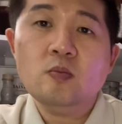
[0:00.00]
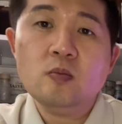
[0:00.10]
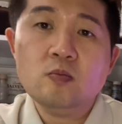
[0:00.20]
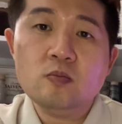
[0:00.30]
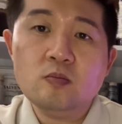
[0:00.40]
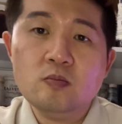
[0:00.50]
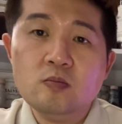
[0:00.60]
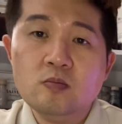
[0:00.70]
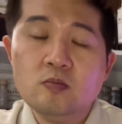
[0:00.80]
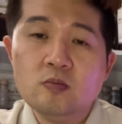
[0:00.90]

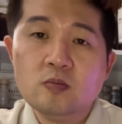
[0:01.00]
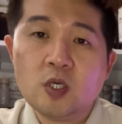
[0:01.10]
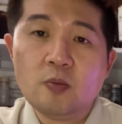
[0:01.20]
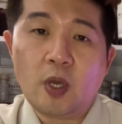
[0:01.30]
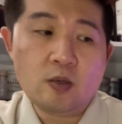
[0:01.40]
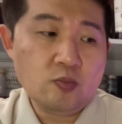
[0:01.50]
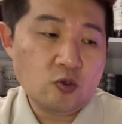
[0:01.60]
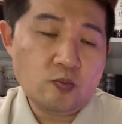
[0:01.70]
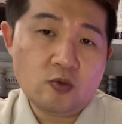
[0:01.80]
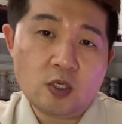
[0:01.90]
음, 그러니까
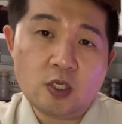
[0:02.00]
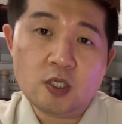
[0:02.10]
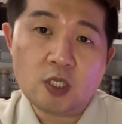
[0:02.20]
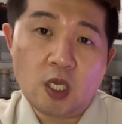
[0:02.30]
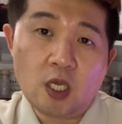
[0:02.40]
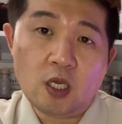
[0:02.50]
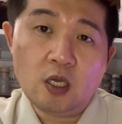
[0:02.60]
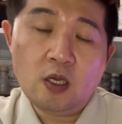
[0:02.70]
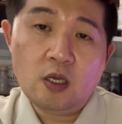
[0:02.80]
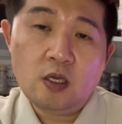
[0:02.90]
100%가 되는데
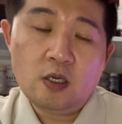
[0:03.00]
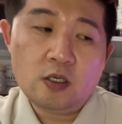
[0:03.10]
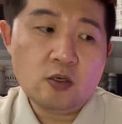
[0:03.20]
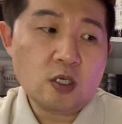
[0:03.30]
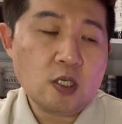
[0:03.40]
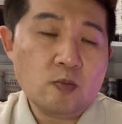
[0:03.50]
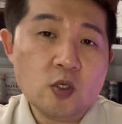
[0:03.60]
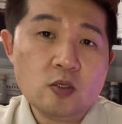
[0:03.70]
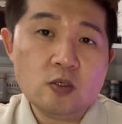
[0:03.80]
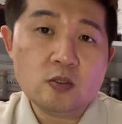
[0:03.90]
이렇게
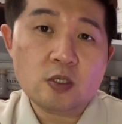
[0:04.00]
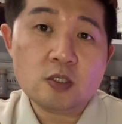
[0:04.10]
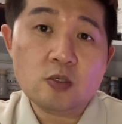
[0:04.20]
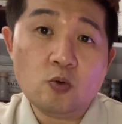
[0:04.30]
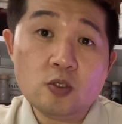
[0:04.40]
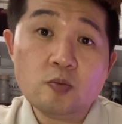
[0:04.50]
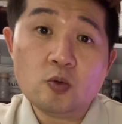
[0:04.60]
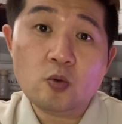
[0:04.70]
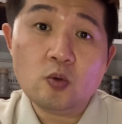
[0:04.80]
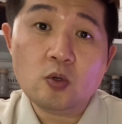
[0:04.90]
되면은 사실
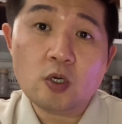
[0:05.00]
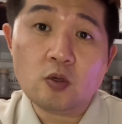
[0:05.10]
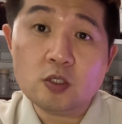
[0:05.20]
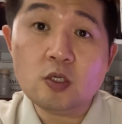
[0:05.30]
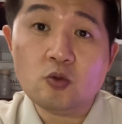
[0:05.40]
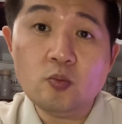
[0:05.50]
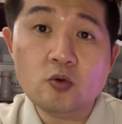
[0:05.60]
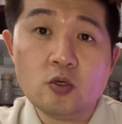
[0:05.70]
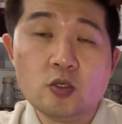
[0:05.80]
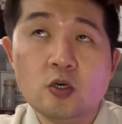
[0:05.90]
50도가 굉장히
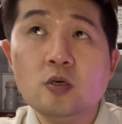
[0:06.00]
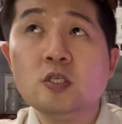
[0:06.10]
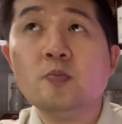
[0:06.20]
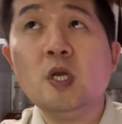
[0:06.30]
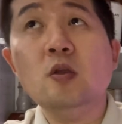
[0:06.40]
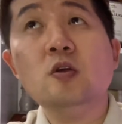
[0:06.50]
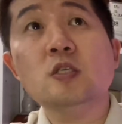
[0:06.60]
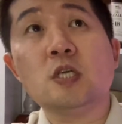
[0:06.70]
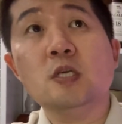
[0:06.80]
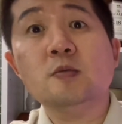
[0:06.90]
높은 거죠.
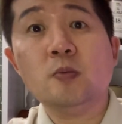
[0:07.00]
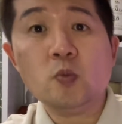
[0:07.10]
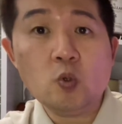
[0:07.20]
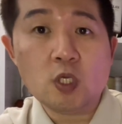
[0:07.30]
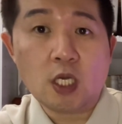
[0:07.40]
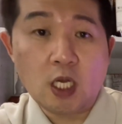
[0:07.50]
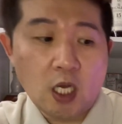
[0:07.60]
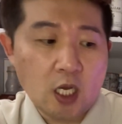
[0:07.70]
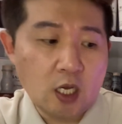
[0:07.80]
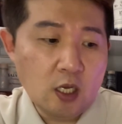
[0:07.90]
18년이
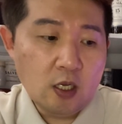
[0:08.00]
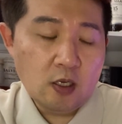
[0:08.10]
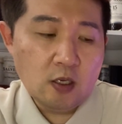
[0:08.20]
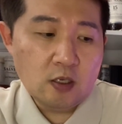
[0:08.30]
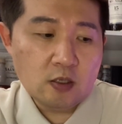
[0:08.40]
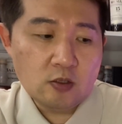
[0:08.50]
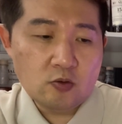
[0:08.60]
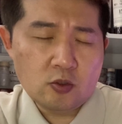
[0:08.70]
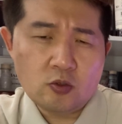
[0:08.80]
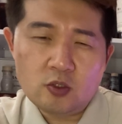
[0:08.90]
43도니까.
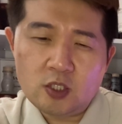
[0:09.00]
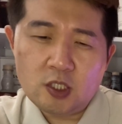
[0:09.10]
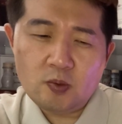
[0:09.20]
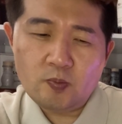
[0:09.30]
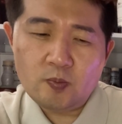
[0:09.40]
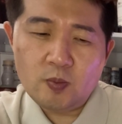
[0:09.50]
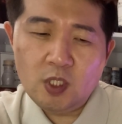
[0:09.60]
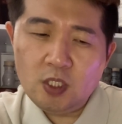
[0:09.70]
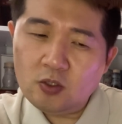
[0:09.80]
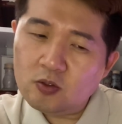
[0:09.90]
그리고 저는
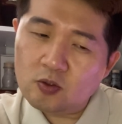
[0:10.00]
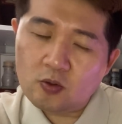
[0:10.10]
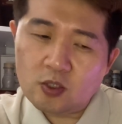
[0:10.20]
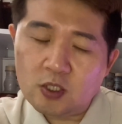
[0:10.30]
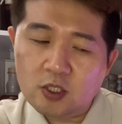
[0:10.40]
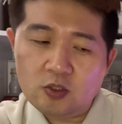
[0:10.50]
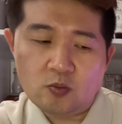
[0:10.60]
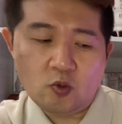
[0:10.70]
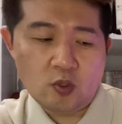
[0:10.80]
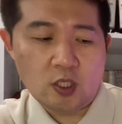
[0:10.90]
12년은 어떻게 되는지
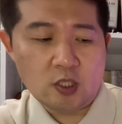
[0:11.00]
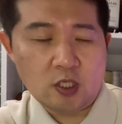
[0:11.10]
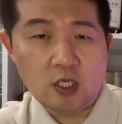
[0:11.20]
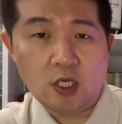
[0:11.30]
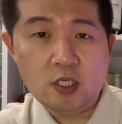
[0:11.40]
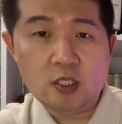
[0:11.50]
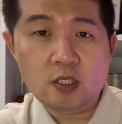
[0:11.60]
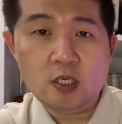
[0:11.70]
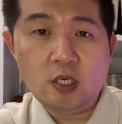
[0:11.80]
모르겠는데 하여튼